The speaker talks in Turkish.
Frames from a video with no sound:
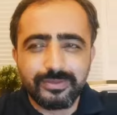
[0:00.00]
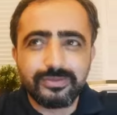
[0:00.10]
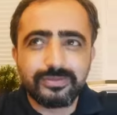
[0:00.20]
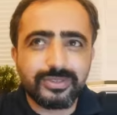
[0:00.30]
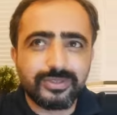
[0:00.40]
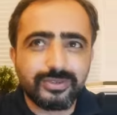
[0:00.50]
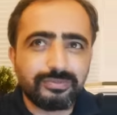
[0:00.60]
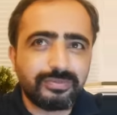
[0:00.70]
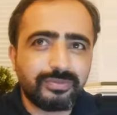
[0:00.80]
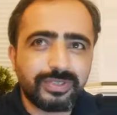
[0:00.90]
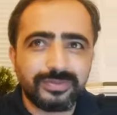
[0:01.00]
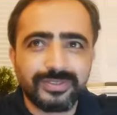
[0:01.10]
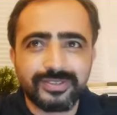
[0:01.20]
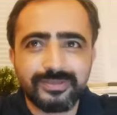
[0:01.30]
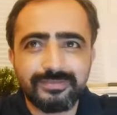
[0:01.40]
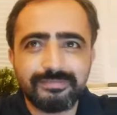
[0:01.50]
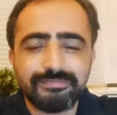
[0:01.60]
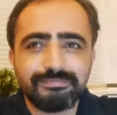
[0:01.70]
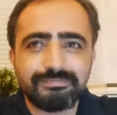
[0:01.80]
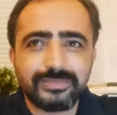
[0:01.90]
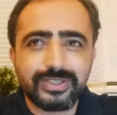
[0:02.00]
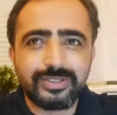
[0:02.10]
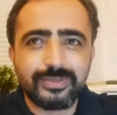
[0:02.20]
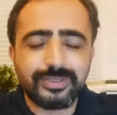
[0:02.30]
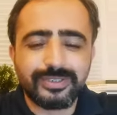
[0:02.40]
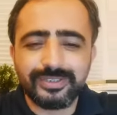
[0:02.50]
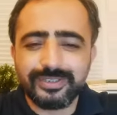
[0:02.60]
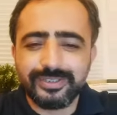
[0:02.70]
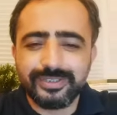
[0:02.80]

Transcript: Dün gece bir film izledim. Tabii